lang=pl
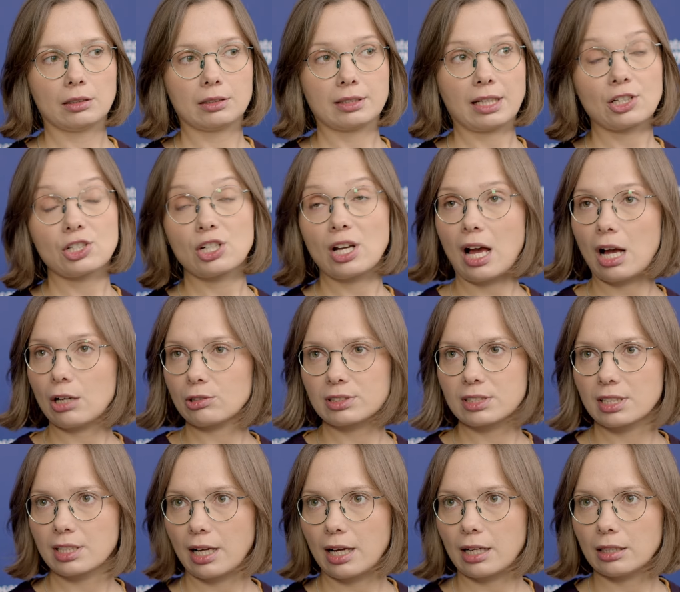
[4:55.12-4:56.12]
Także
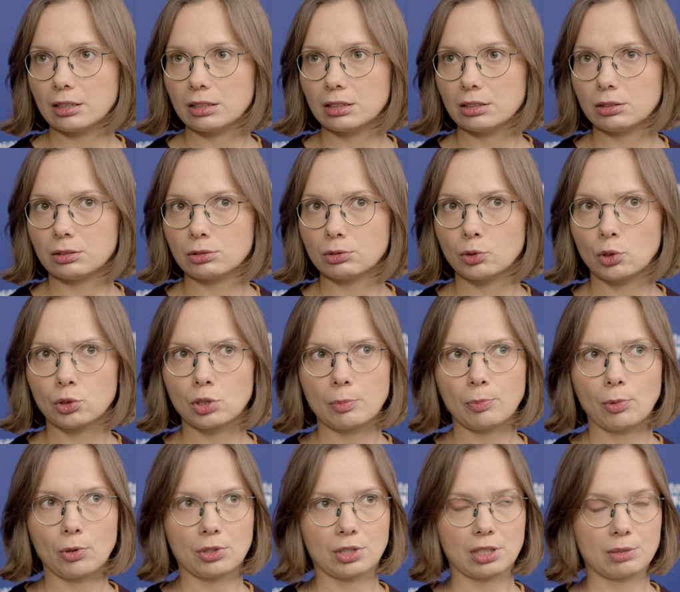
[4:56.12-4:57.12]
Austria do tej
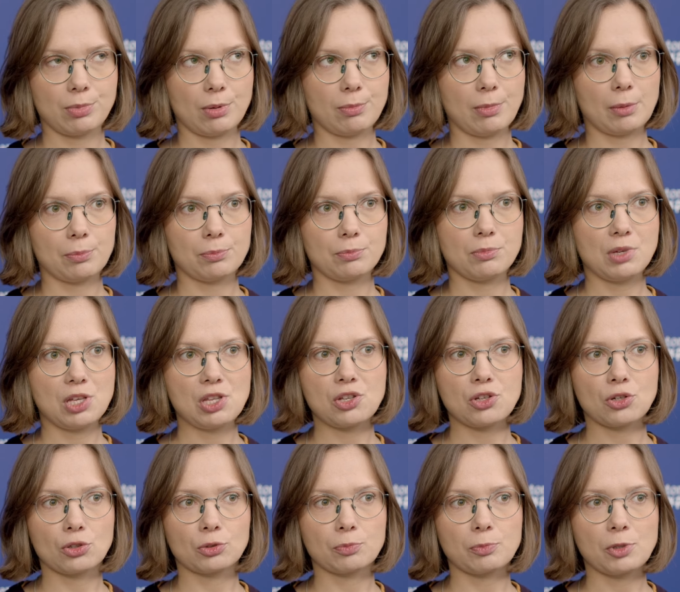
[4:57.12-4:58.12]
pory chyba ma
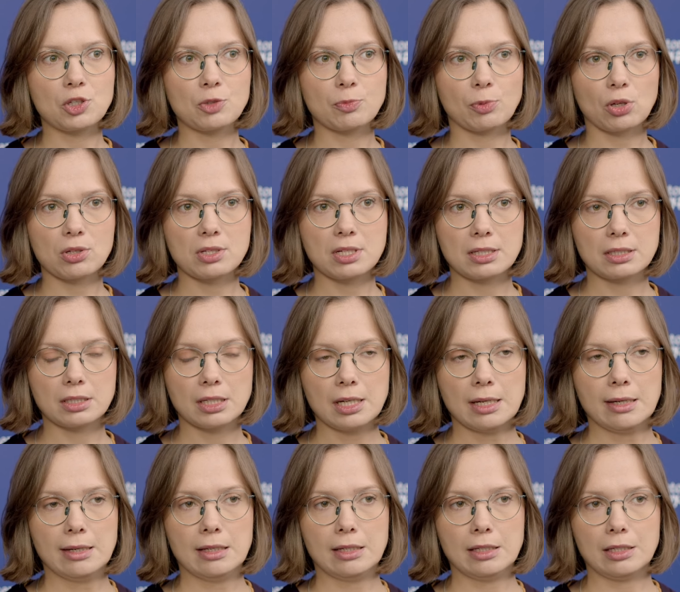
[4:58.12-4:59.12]
55%
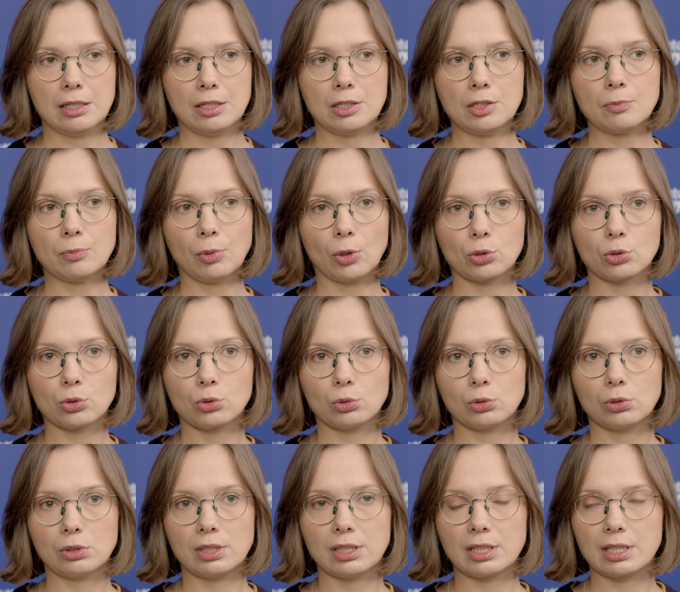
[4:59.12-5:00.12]

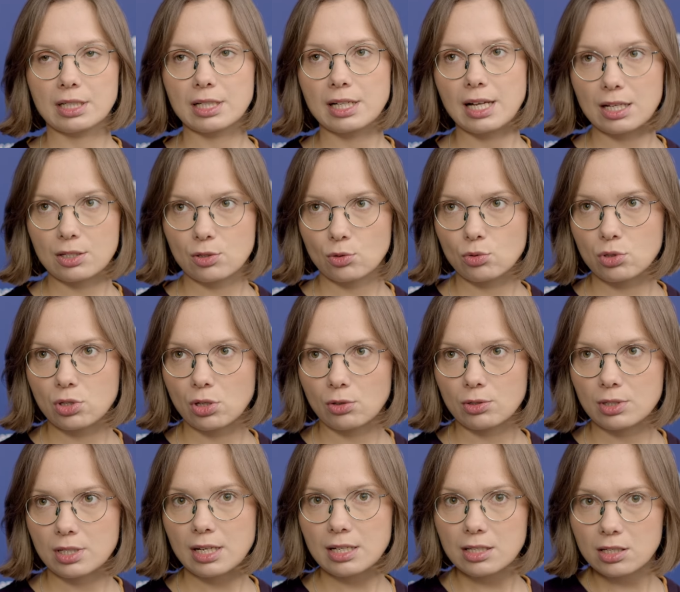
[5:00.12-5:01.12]
importu gazu z Rosji.